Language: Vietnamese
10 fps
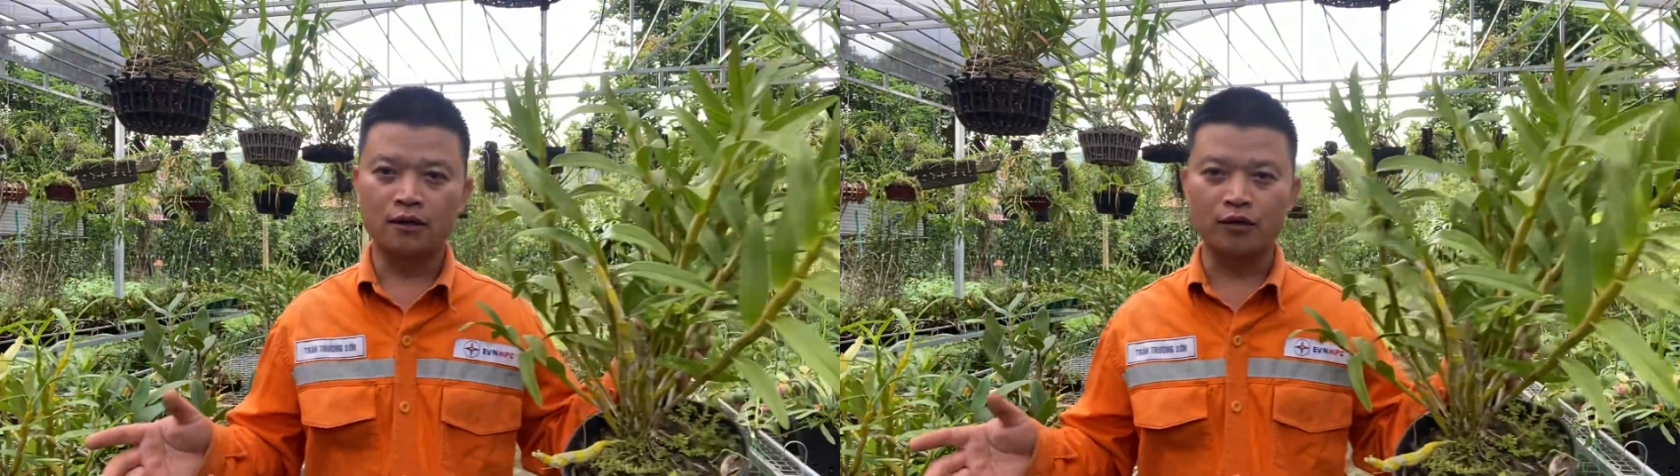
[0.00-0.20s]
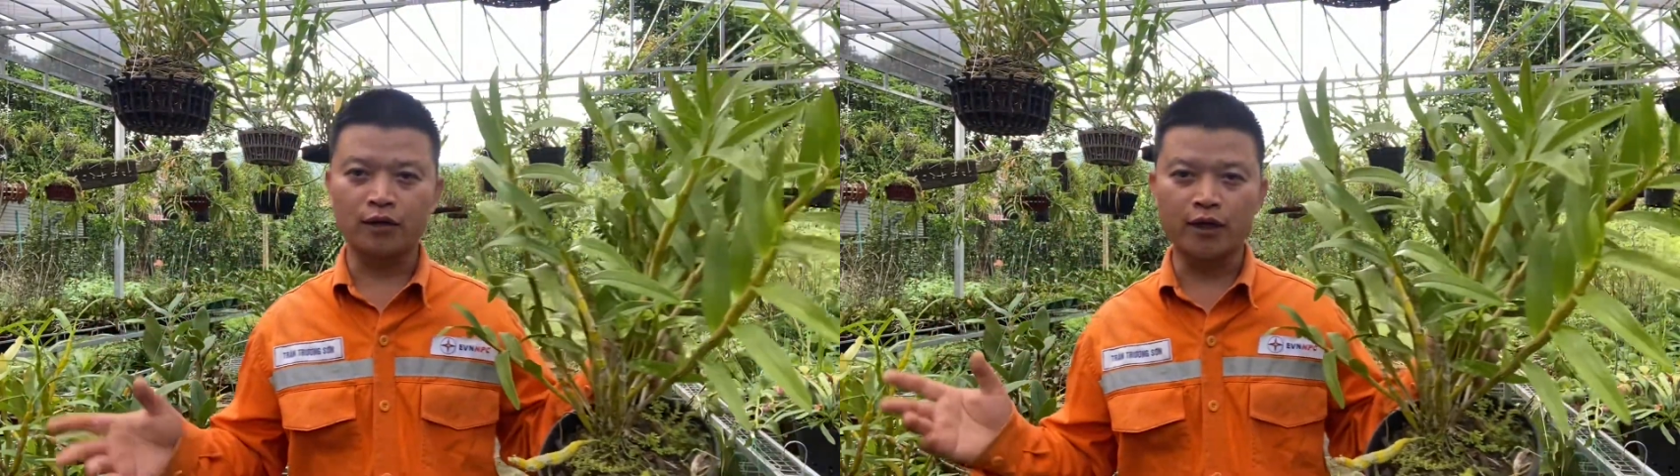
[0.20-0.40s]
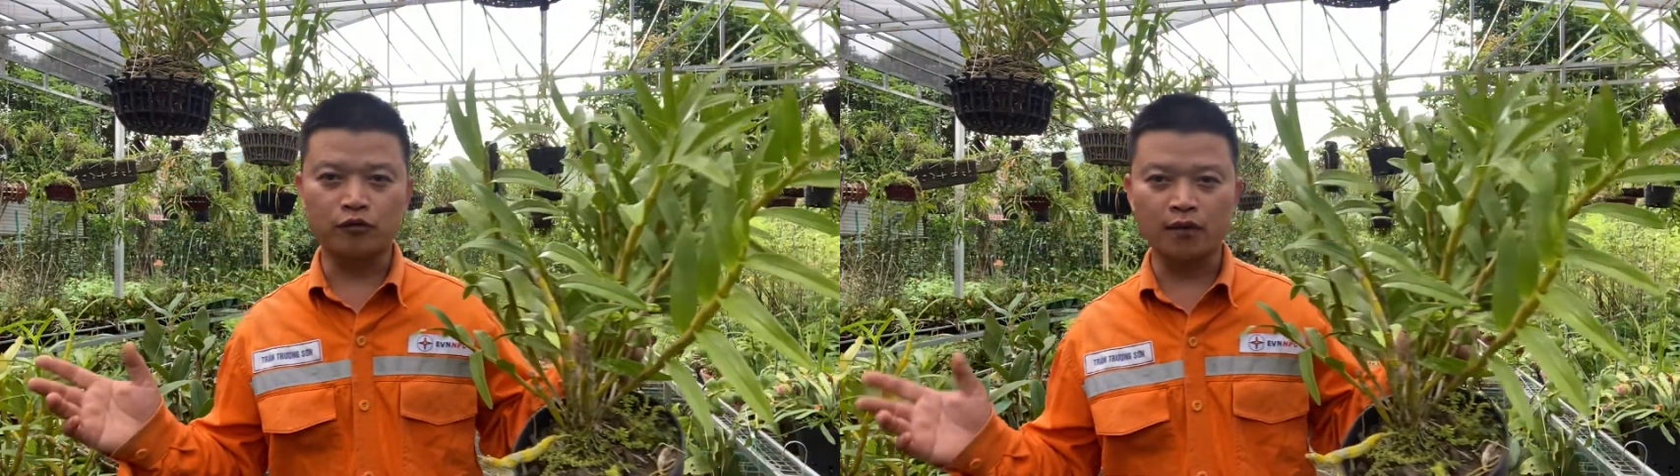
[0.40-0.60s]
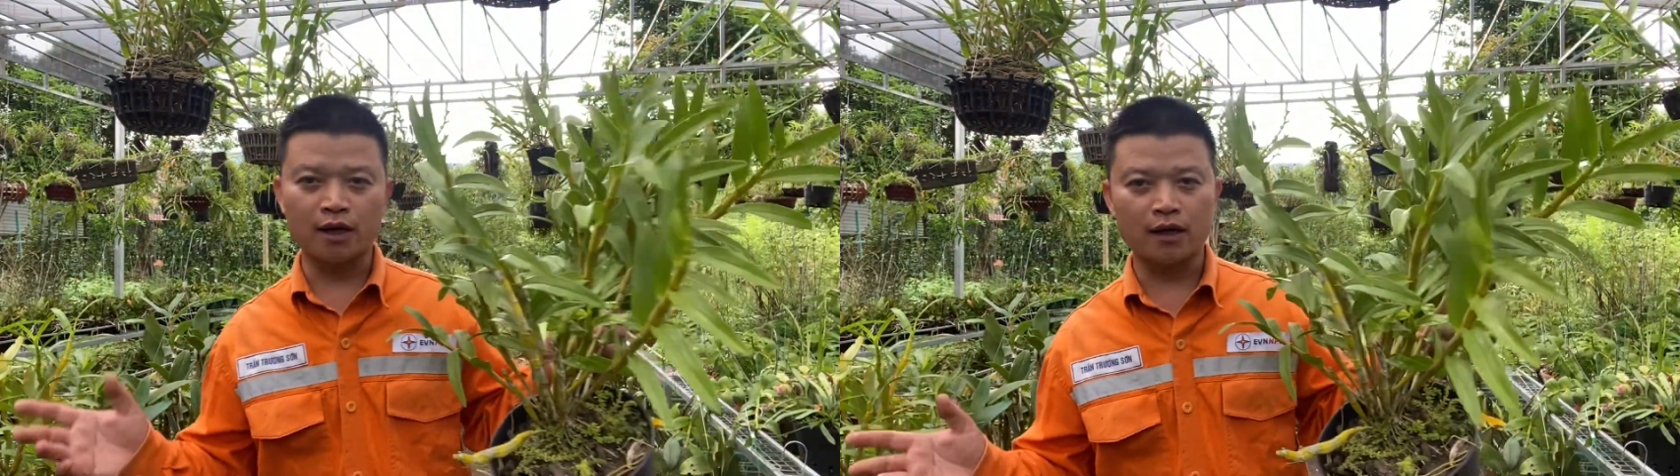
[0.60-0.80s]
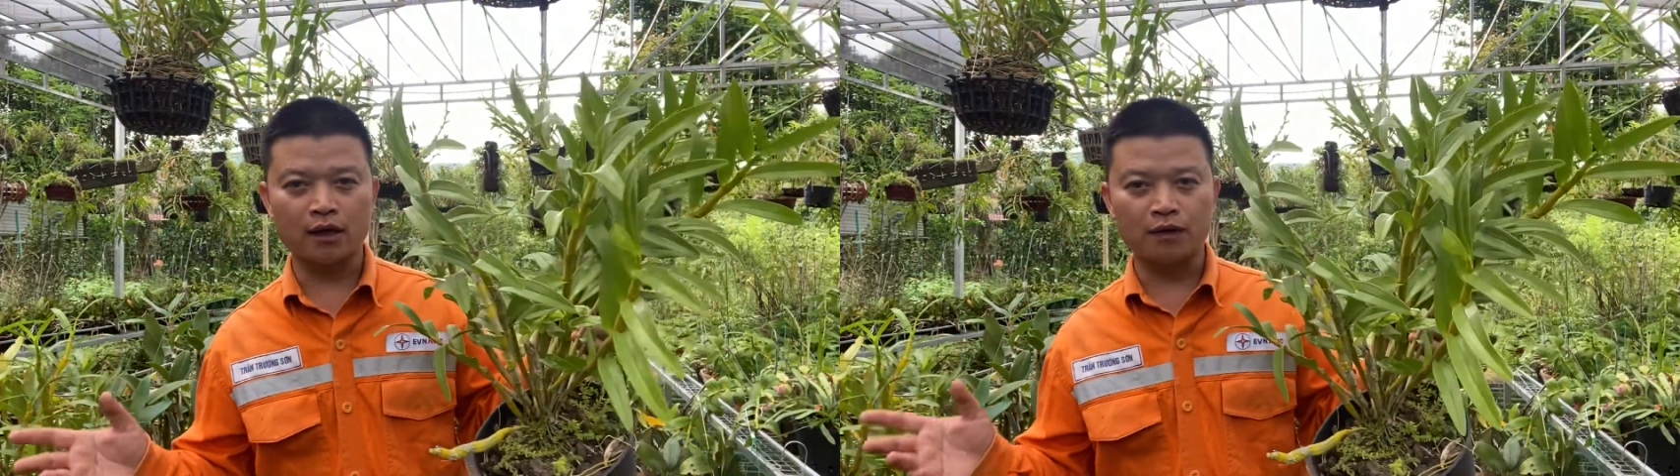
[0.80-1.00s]
có thể chúng
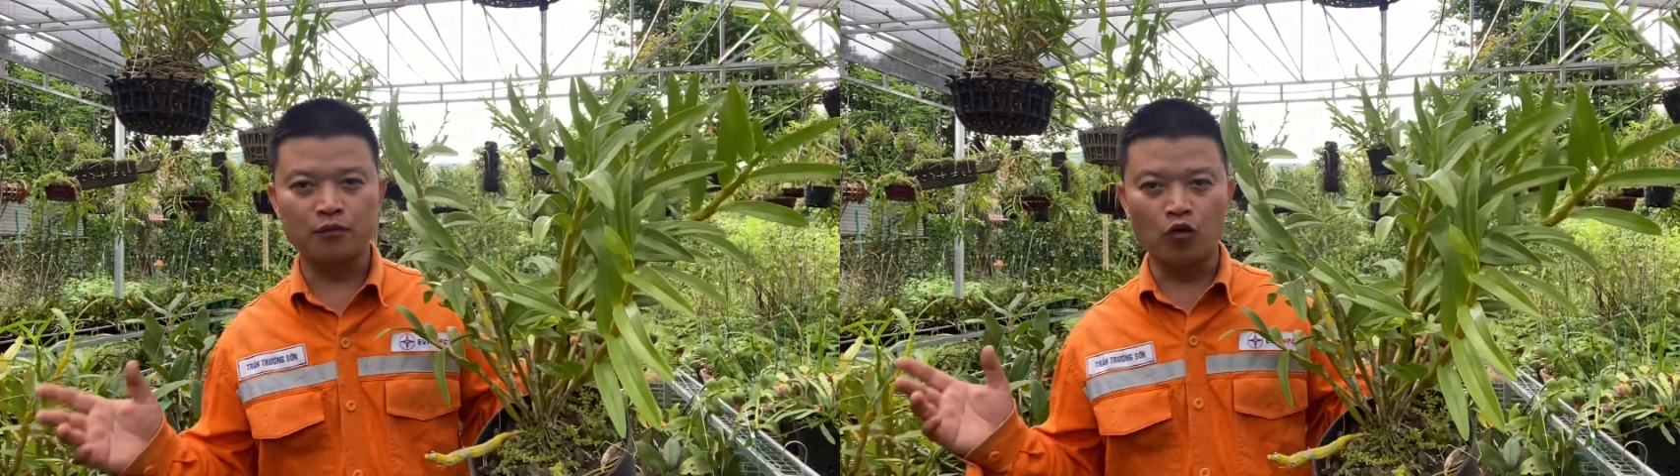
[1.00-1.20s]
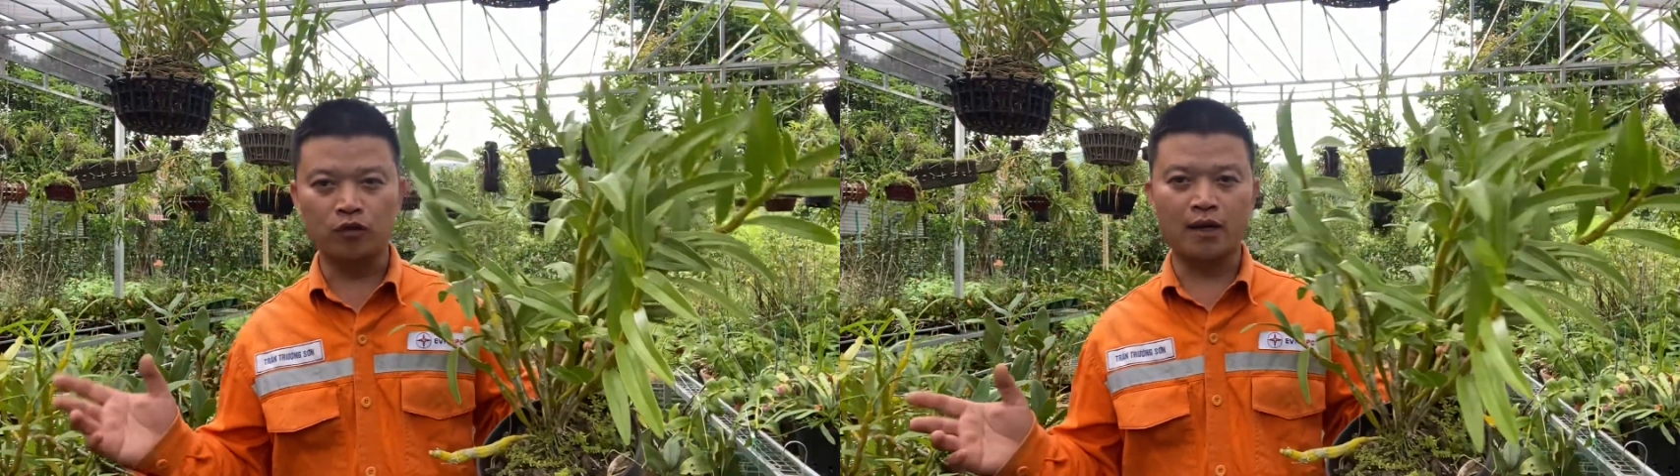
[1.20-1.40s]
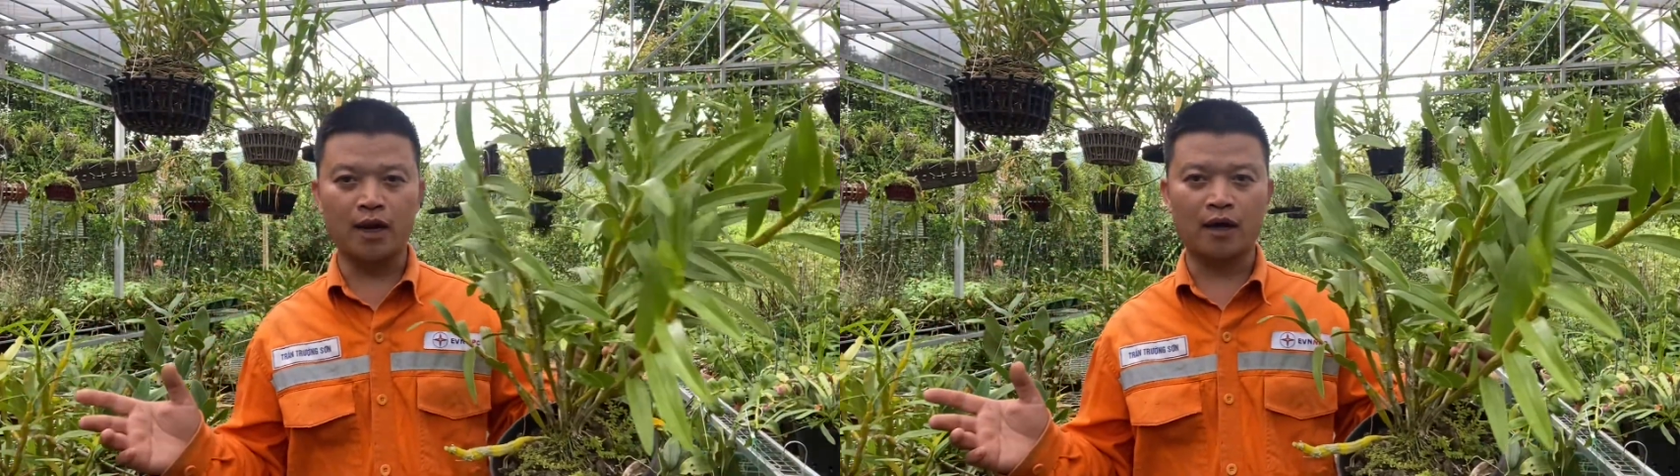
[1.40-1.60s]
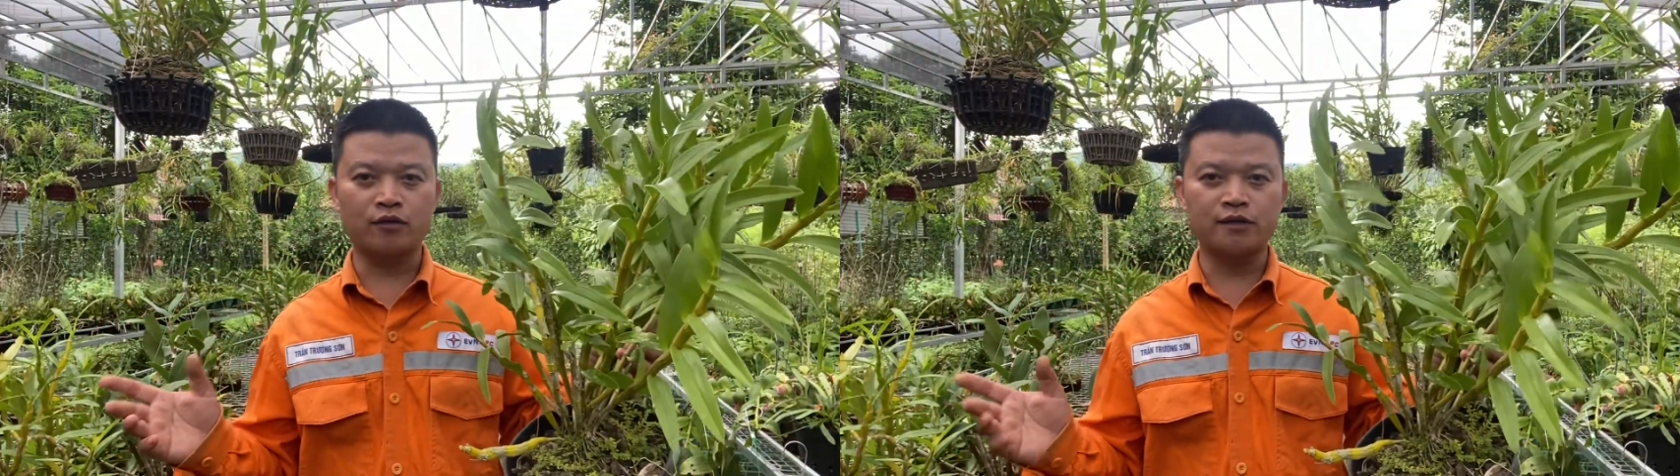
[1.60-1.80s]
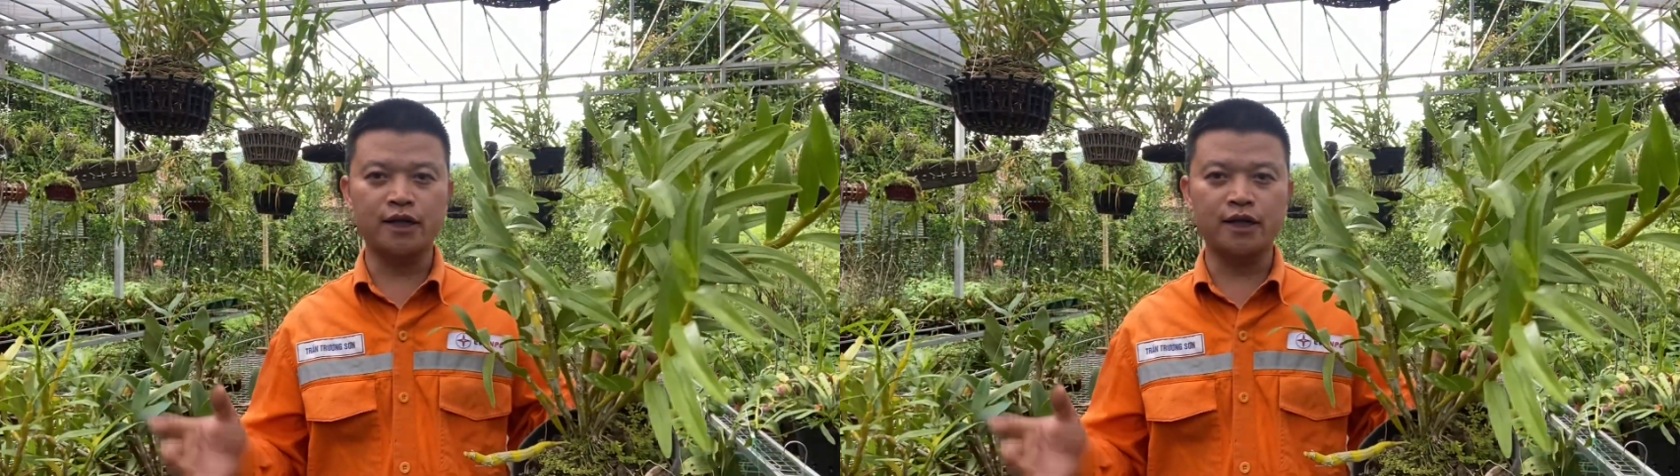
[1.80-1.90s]
ta một là con